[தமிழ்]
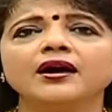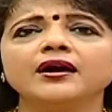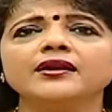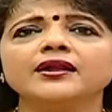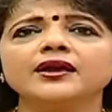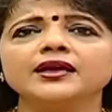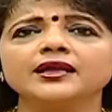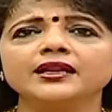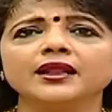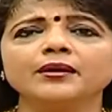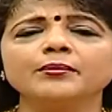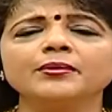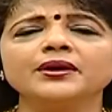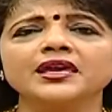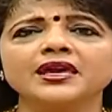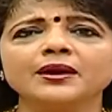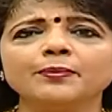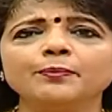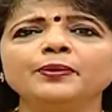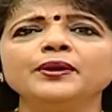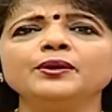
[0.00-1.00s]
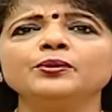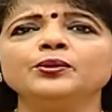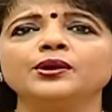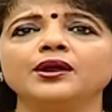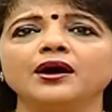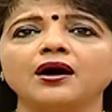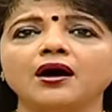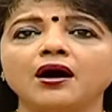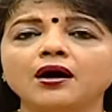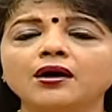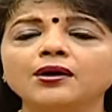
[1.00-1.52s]
ஆனால் நம்ம எப்படி
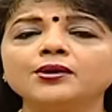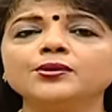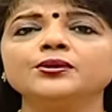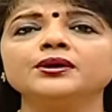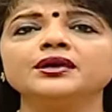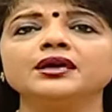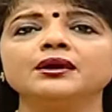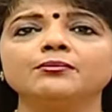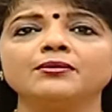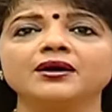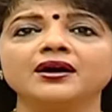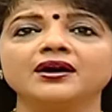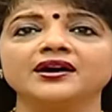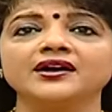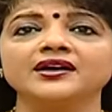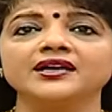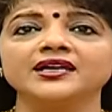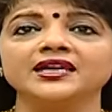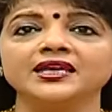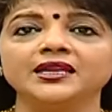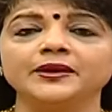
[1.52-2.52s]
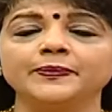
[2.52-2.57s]
ஒரு ஆரோக்கியமாக